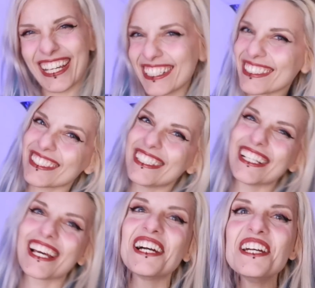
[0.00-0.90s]
grazie
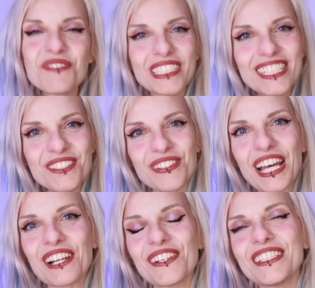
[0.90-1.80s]
mille potete
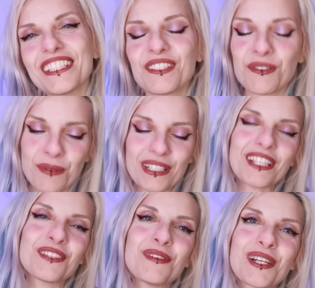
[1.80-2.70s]
farlo
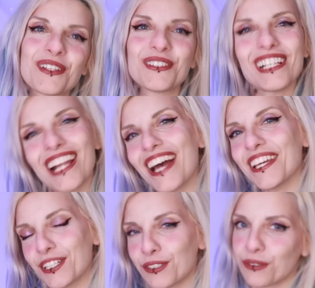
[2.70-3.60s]
supportandomi con un
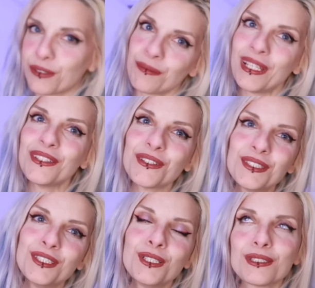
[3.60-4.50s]
like un commento
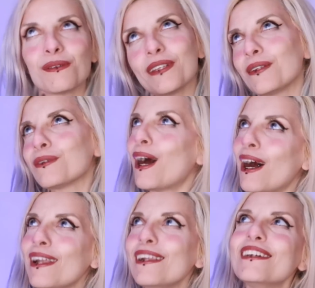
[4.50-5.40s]
salutando
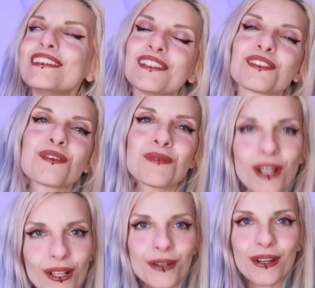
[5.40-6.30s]
Al il nostro
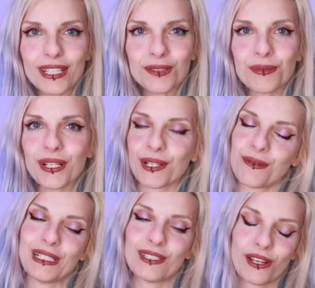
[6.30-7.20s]
amico algoritmo e
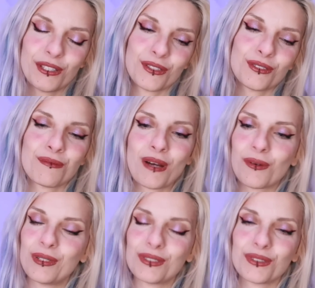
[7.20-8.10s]
come al solito insomma
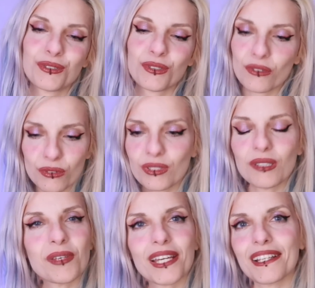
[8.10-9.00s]
qui sotto sono
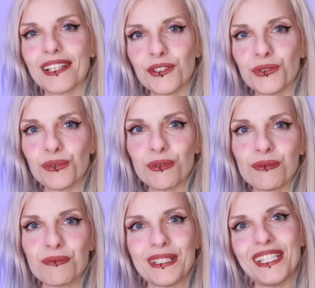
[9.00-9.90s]
tutti i miei canali
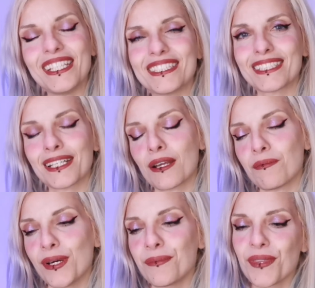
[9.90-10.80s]
youtube
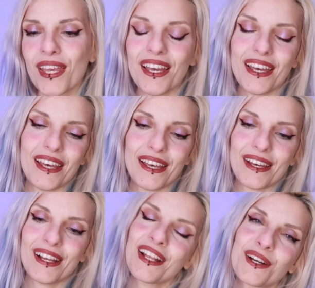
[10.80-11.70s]
instagram
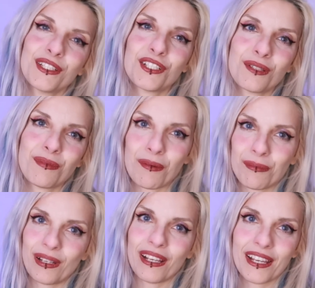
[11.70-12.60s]
eh, il codice di
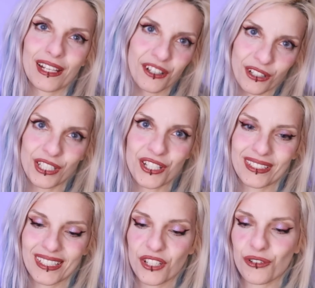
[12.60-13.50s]
pampering il codice
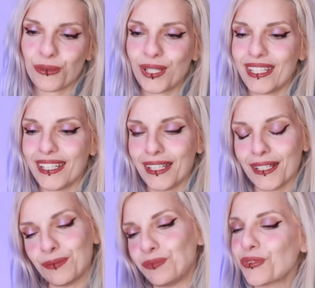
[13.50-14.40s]
schiccio quindi
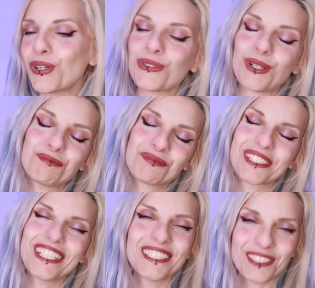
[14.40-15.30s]
non lo so
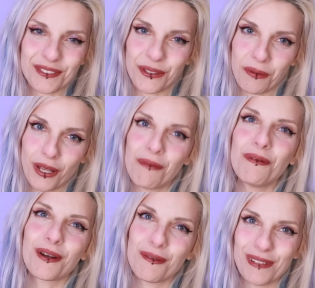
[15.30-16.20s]
Iniziamo subito, è un
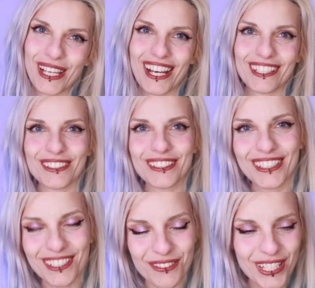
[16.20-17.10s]
po' complicato
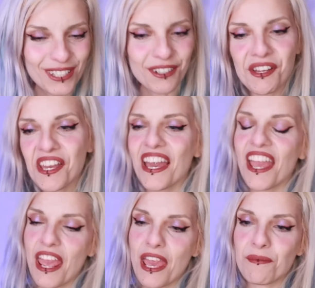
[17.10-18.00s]
questo video
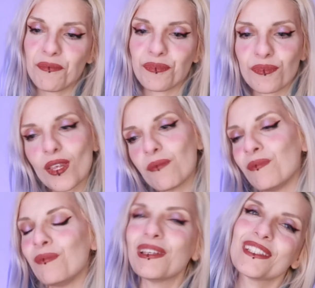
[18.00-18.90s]
e ehm,
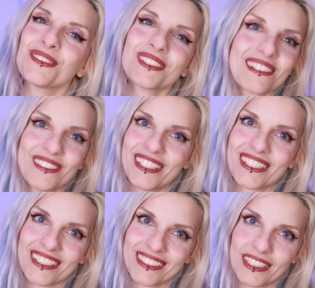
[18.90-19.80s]
mi metto un sacco di
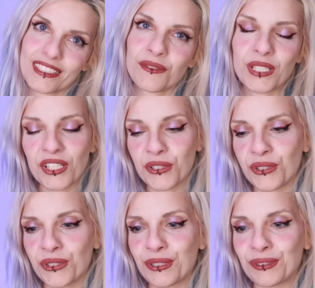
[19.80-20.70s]
tristezza, vi
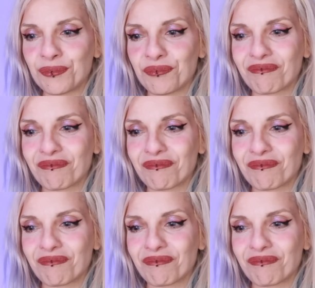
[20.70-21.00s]
dico